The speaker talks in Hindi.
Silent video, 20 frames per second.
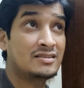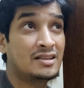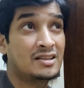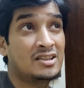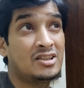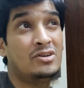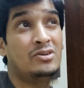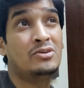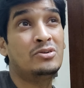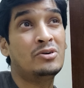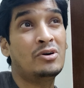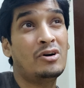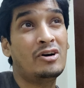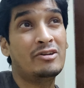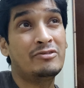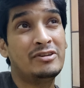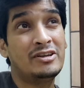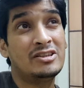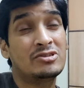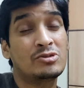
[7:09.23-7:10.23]
नाश्ता किया
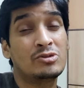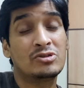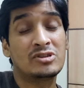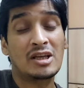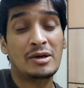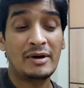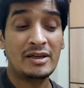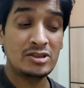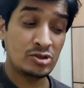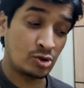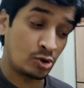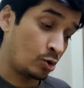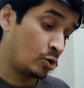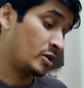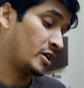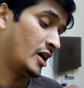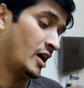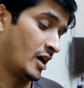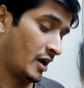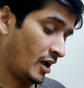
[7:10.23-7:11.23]
हूँ और फिर इसको तो उसके
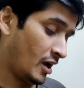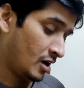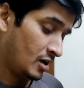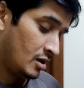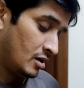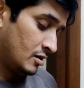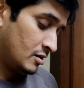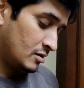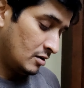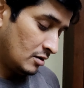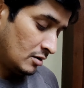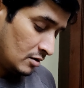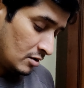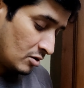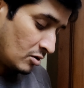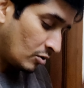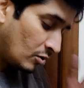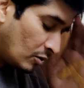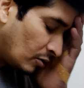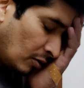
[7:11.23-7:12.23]
बाद छोड़ के आ गया
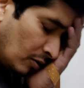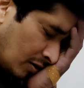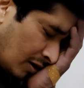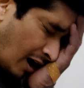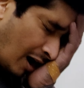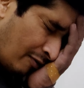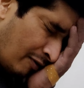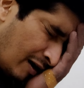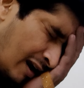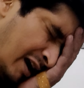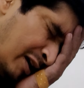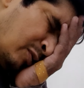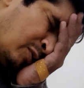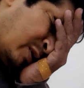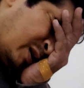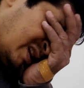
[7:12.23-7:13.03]
तो, तो काफ़ी